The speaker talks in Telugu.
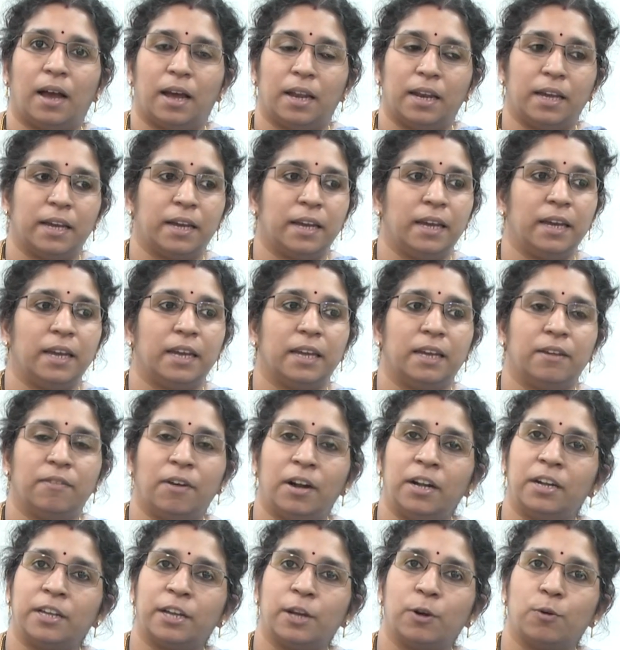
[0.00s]
అలాగే
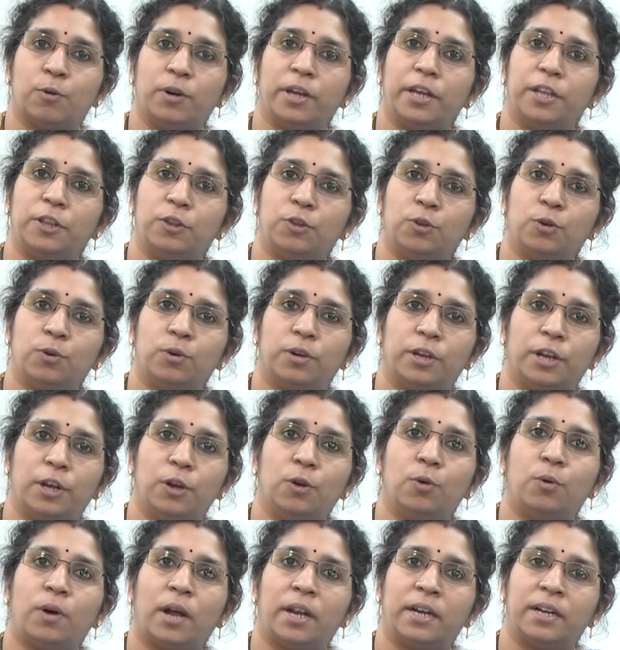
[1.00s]
ఇవాటికి కూడా ఎంతో
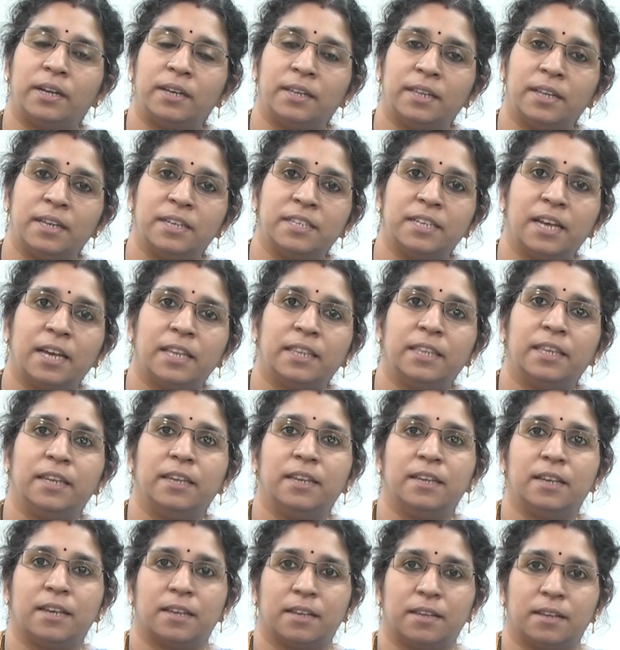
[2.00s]
ఎన్నో
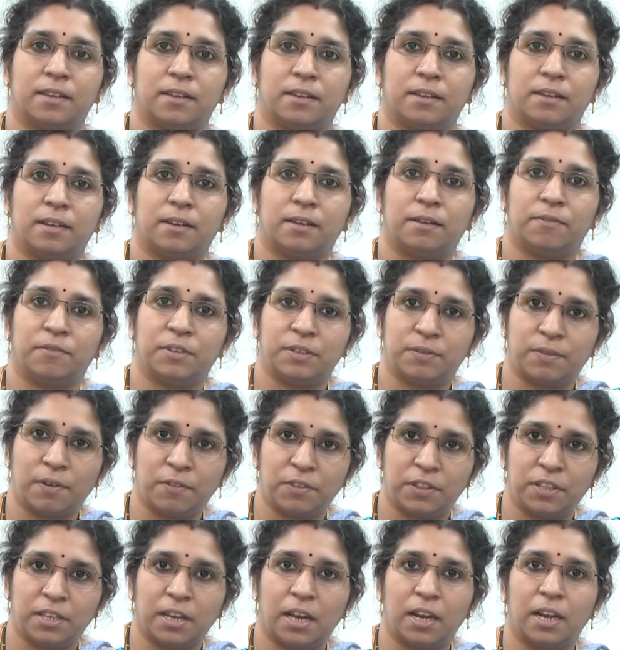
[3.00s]
అంతర్జాతీయ
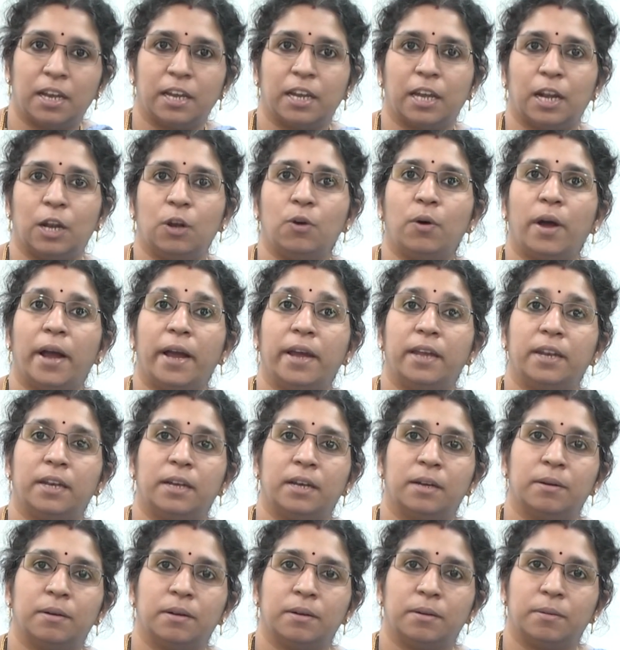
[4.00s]
విశ్వవిద్యాలయాల్లో
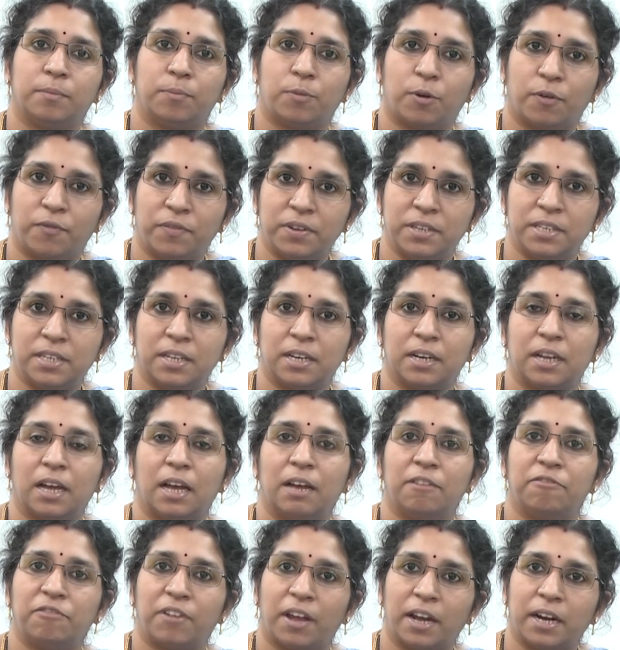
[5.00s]
ఆయన
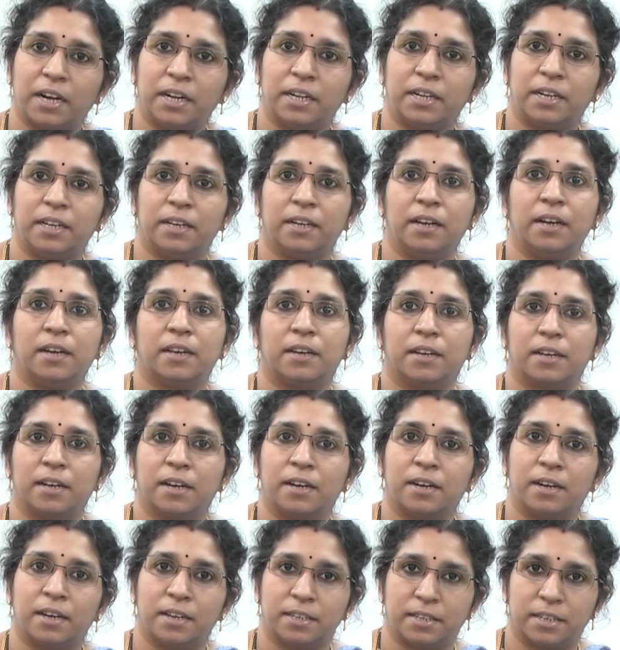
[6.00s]
ప్రొఫెసర్గా ఫ్యాకల్టీగా
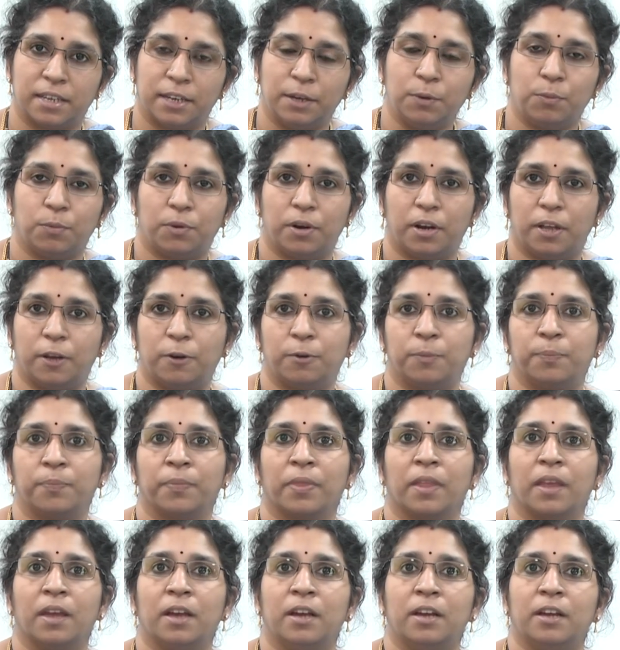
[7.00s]
రికగ్నైజ్ అయ్యి ఉన్నారు
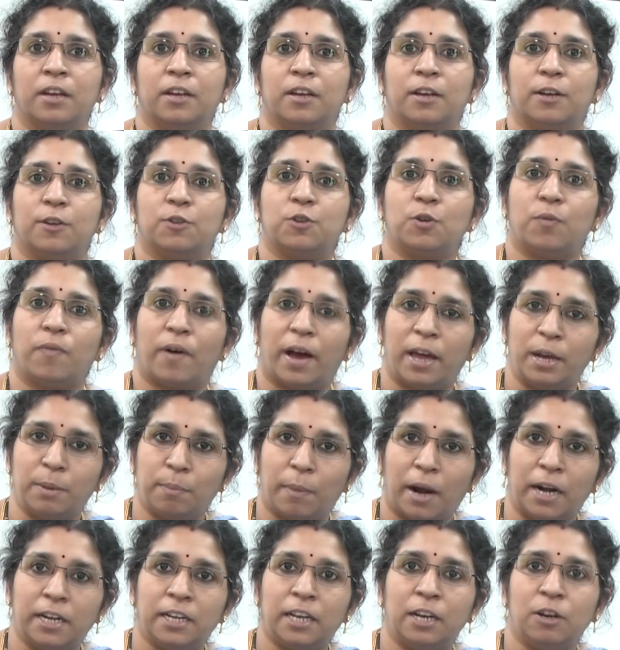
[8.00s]
సో
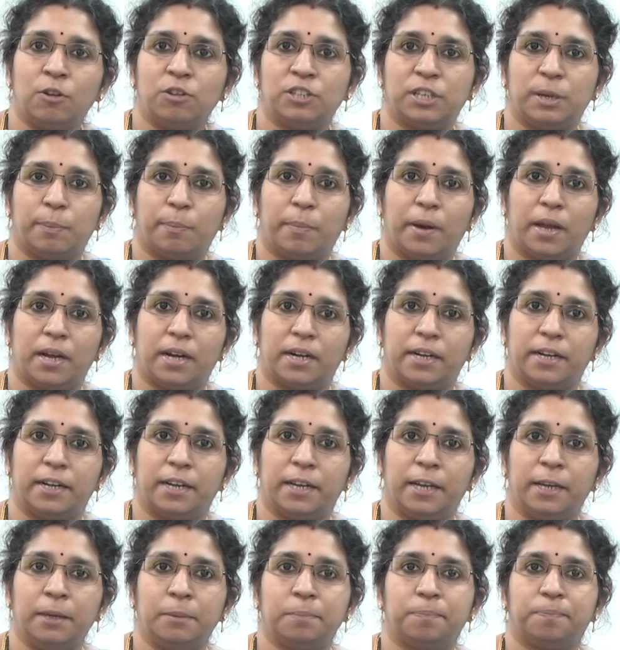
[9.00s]
వారి మాటల్లో
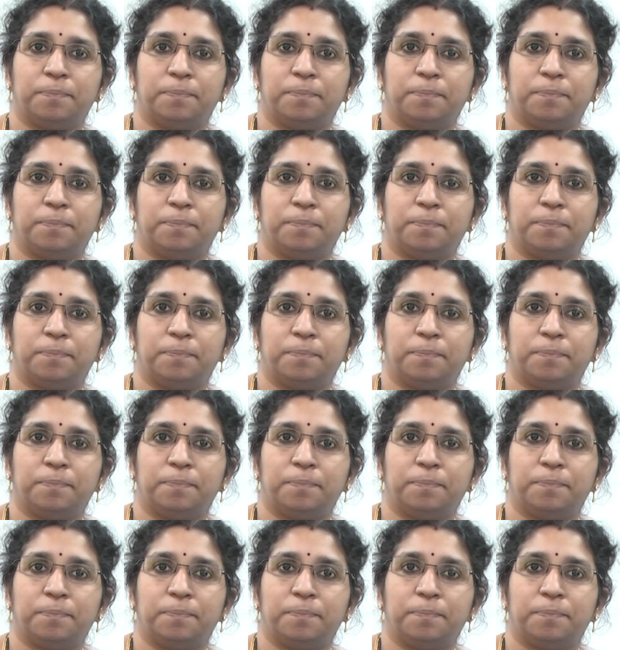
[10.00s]
చెప్పాలంటే